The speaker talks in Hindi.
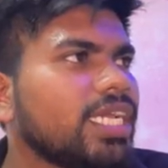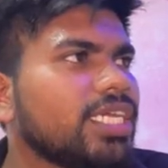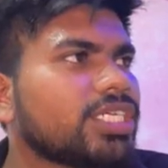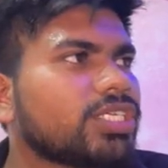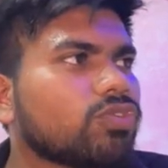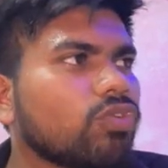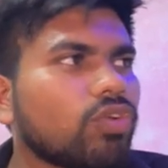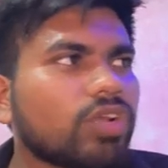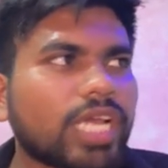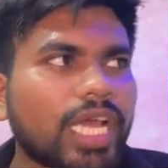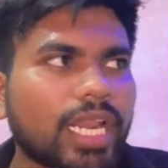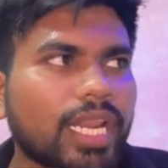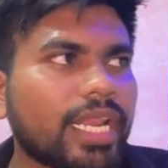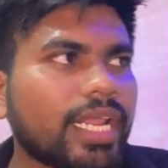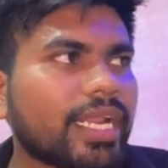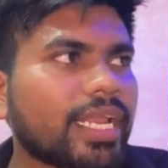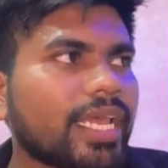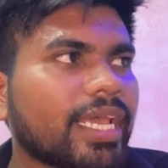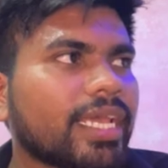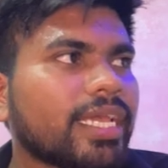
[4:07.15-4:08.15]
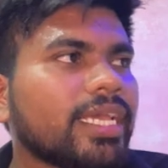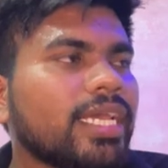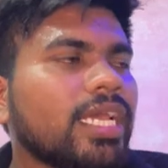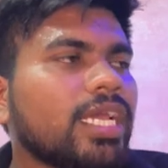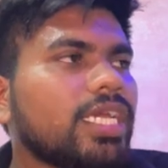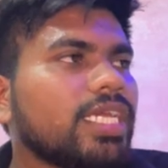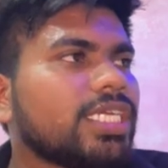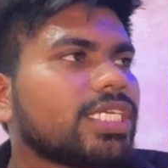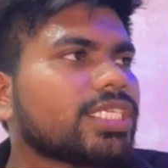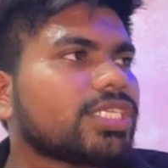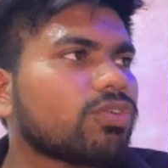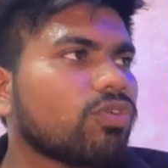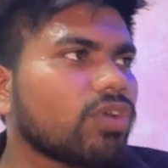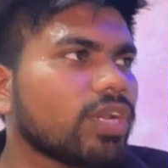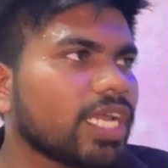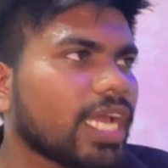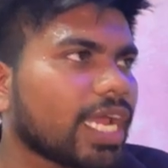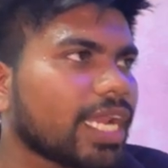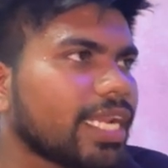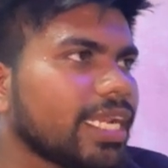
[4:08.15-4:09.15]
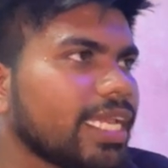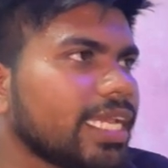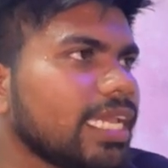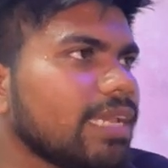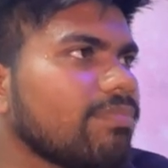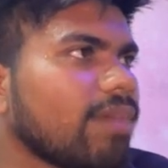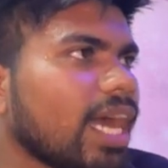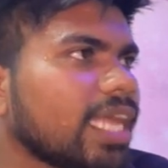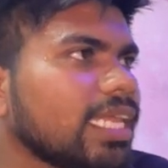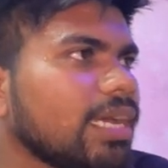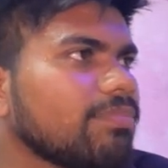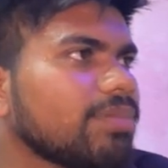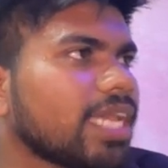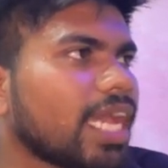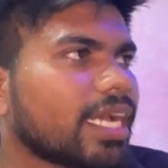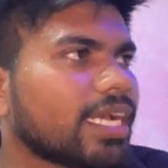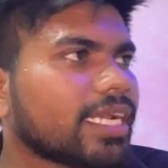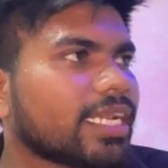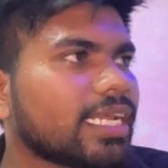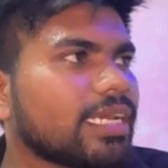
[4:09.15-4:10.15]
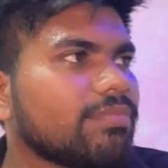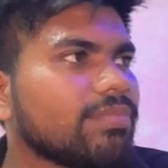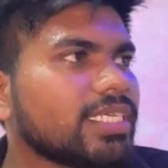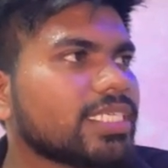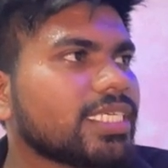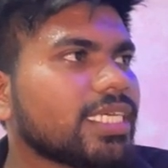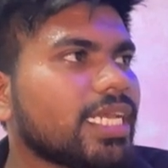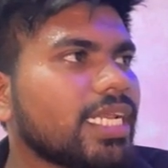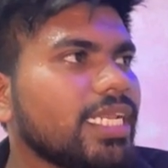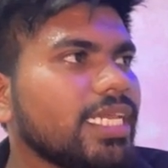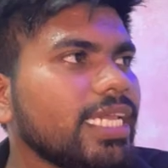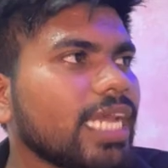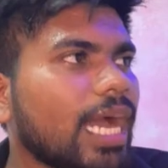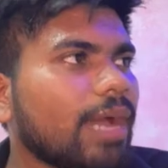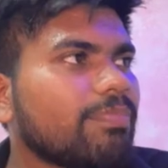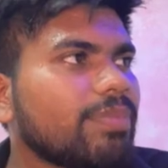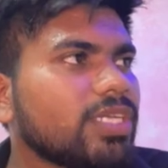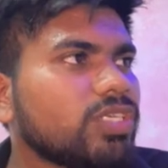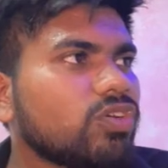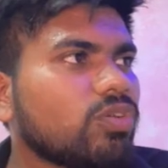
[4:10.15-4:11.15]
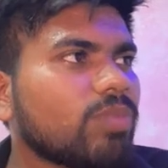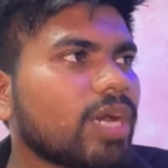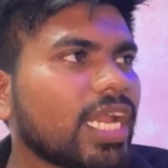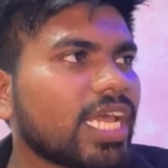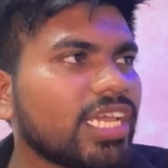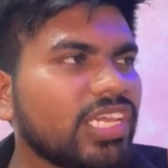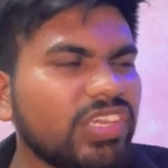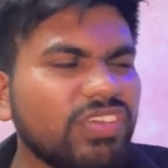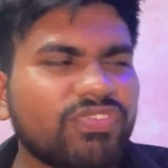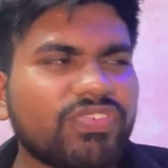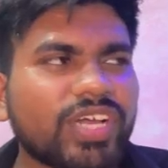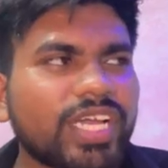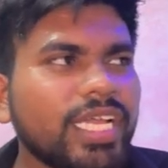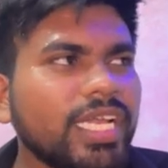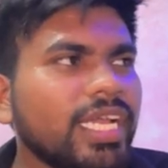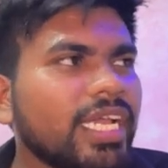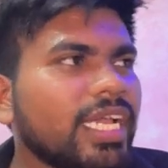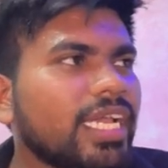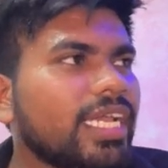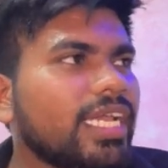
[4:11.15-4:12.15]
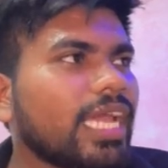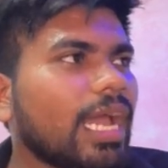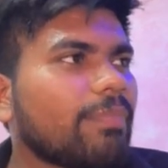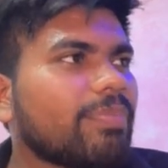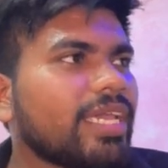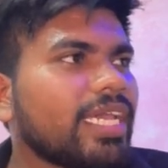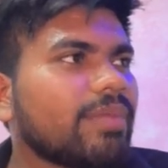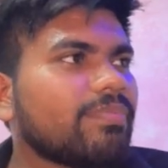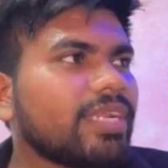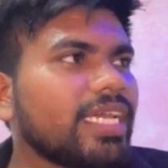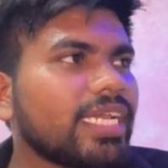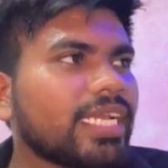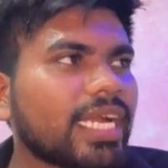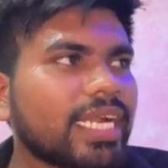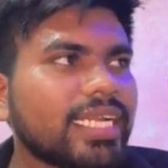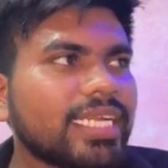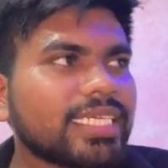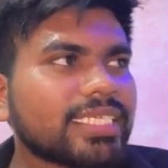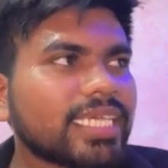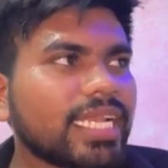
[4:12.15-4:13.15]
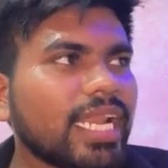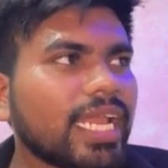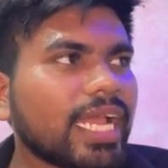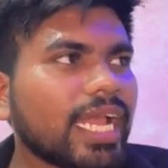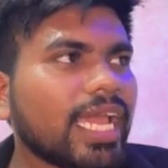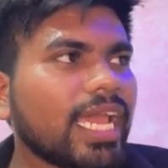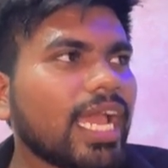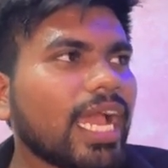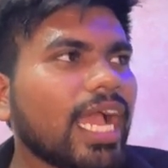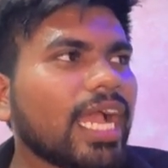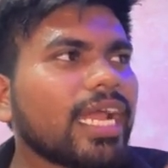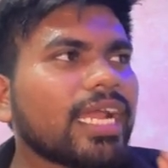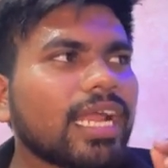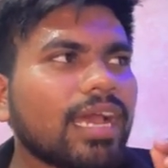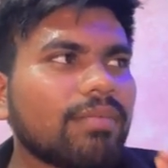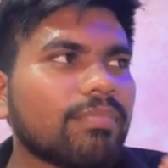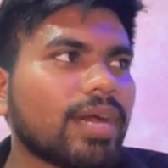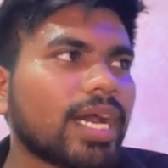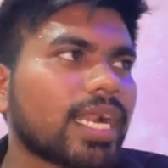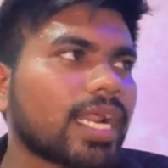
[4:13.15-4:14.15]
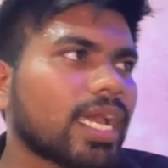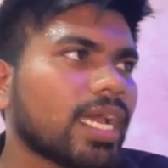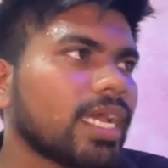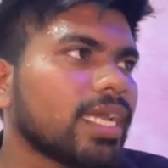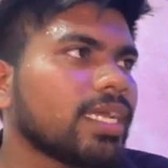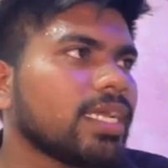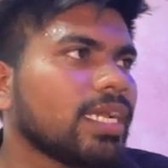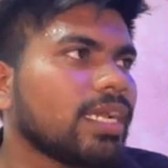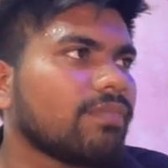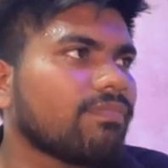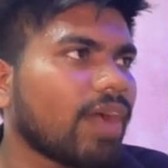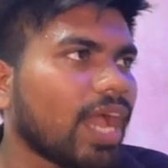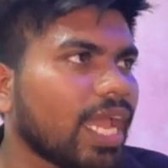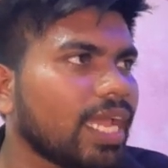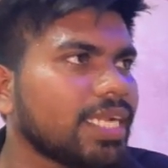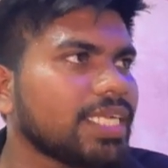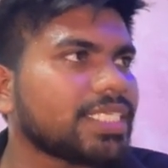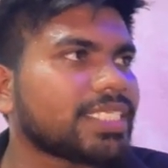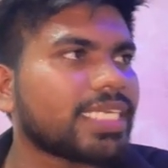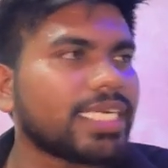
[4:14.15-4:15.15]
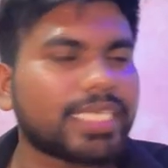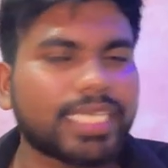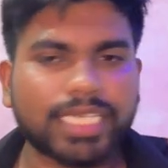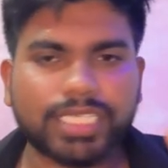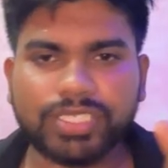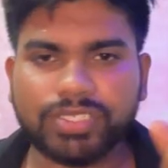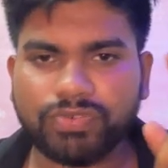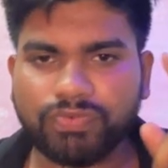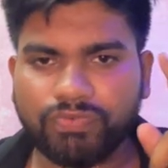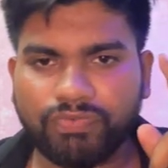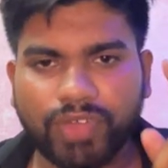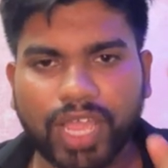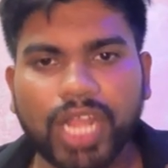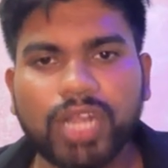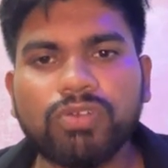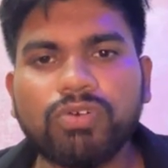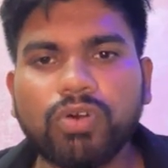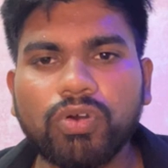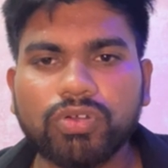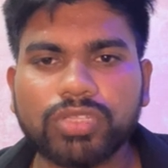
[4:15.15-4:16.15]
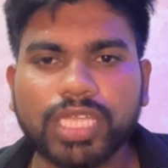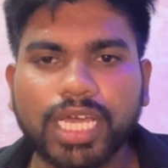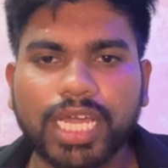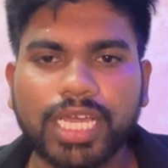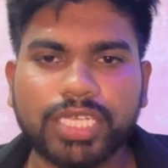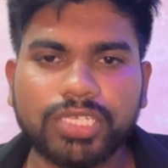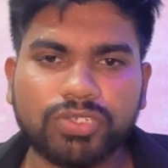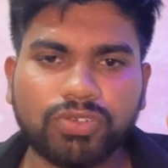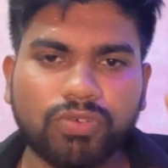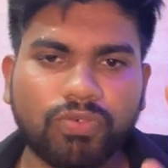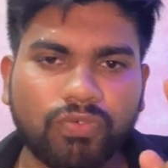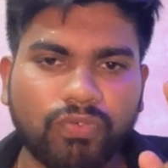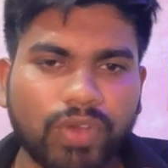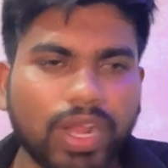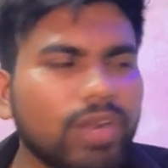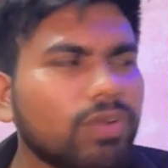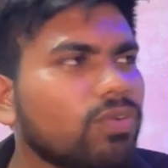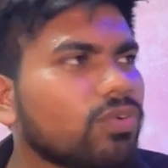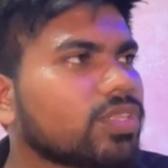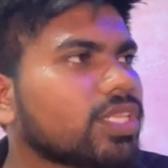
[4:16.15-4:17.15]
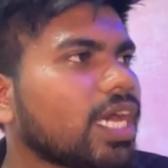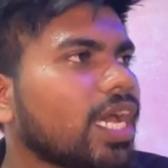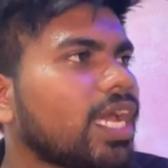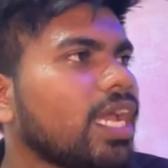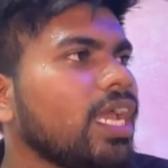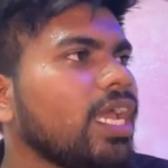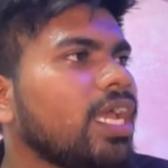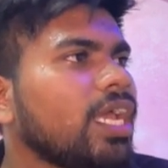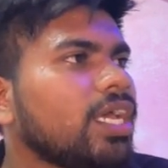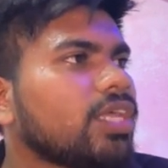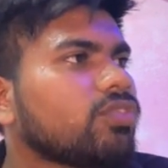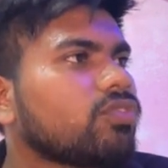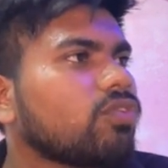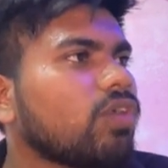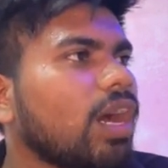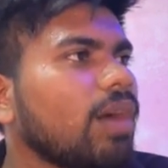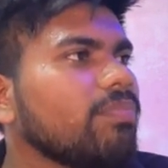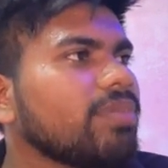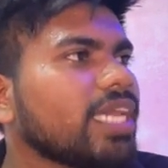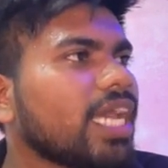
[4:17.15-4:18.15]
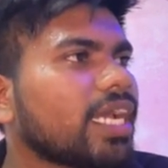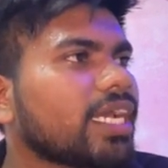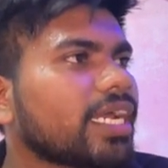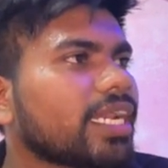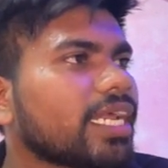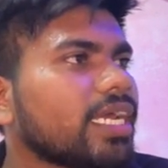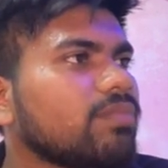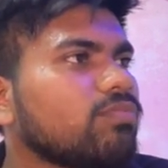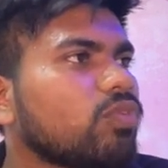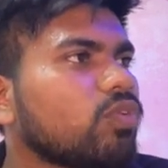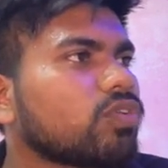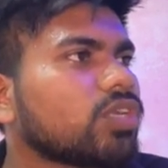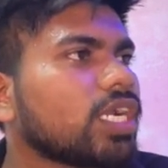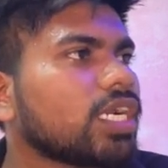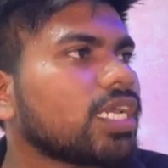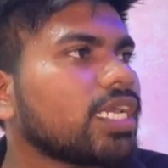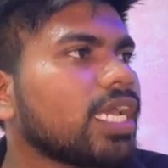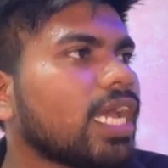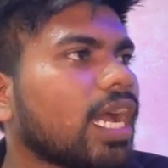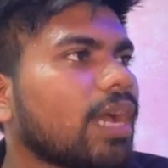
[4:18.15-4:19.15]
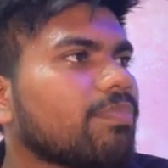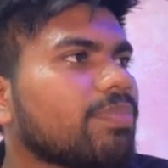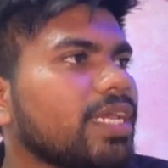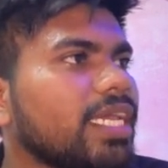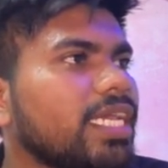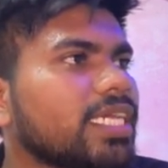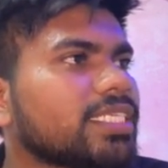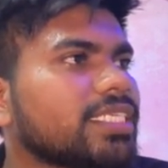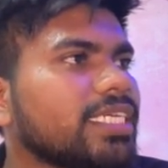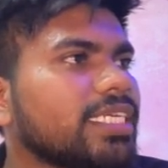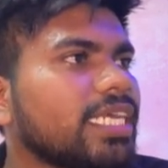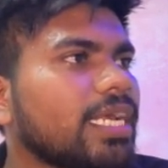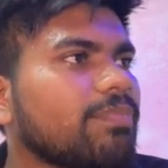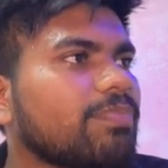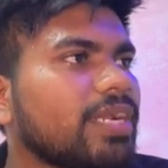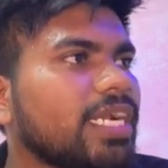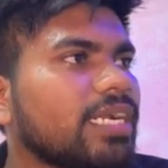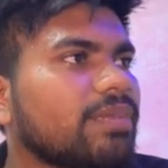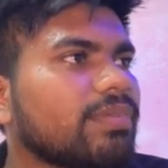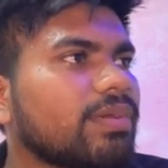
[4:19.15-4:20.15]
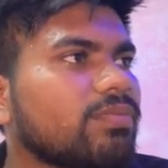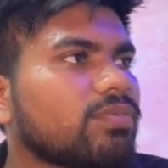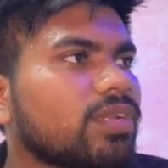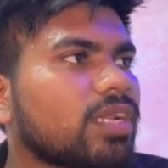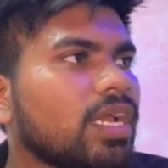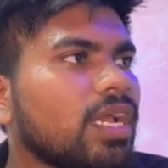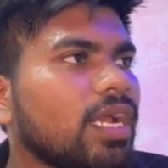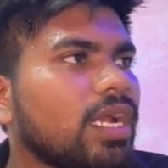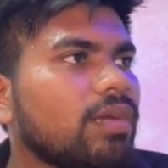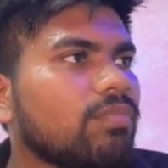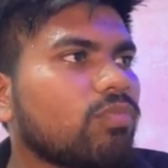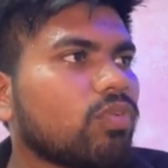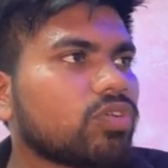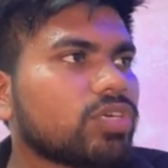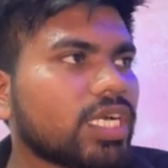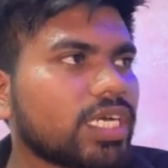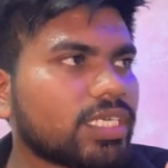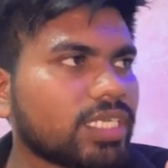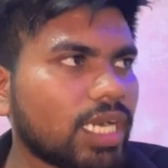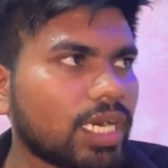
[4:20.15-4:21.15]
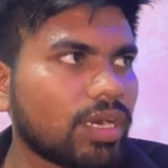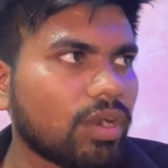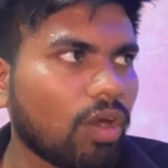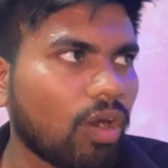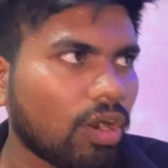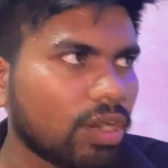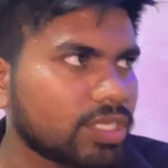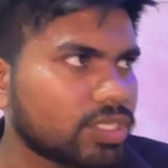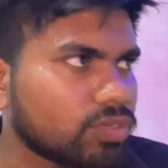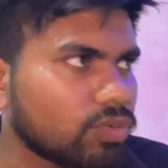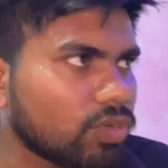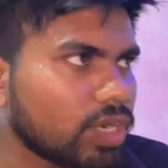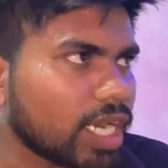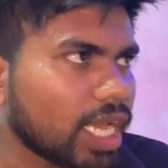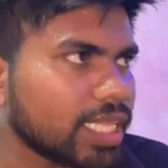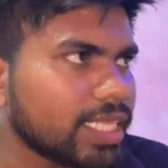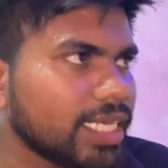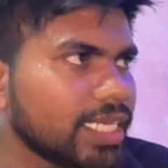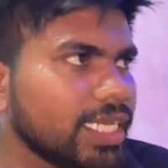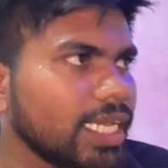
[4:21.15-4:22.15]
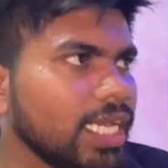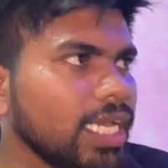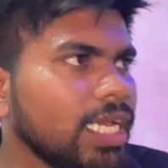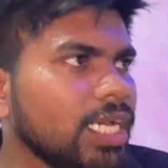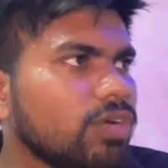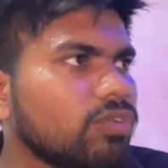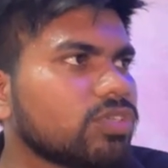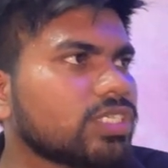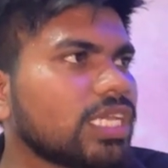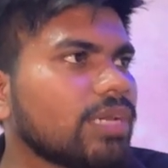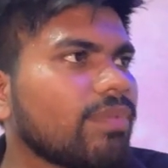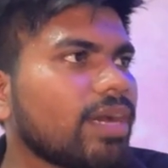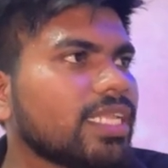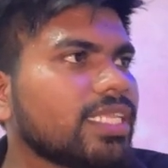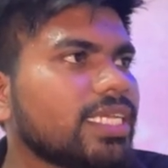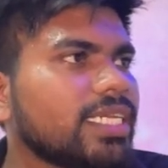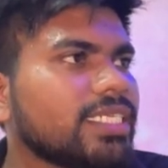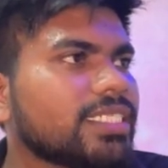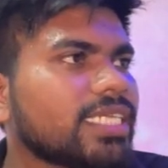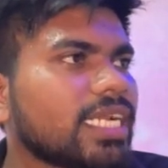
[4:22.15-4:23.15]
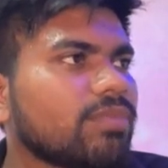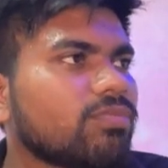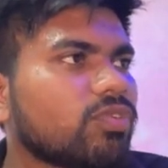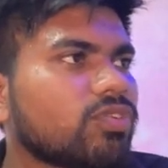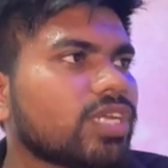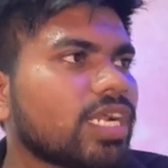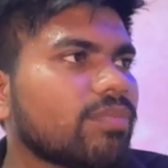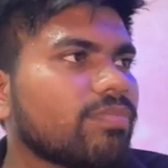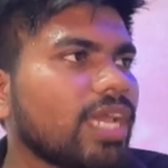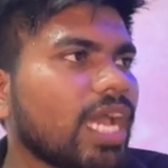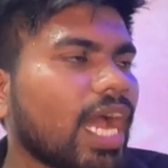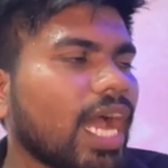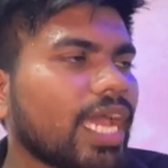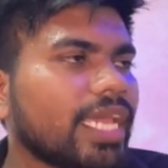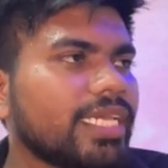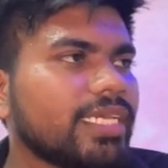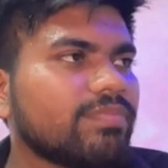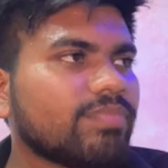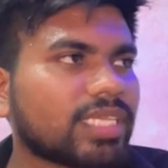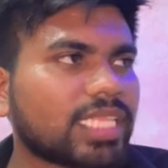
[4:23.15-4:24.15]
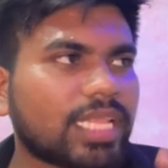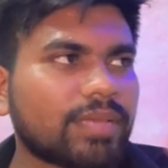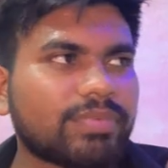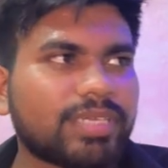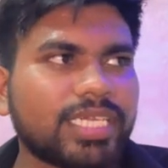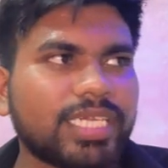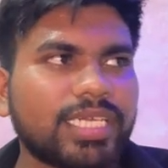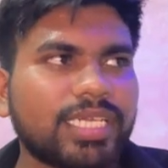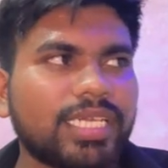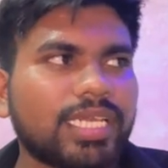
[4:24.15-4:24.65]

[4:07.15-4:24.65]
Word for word: स्टोर कर ले रहे हैं स्टोर करने के बाद हम क्या कर रहे हैं बेसिकली यहाँ पर जो हमारा इफ़ है यहाँ पर हमने कंडीशन लगाया अगर हमारा फायर स्टेटस वैल्यू होता है जो वन होता है तो हम क्या कर रहे हैं मोटर यहाँ पर एक सीरियल प्रिंट में मोटर टर्न ऑन 500 करा देंगे उसके बाद डिजिटल मोटर में हाई मतलब कि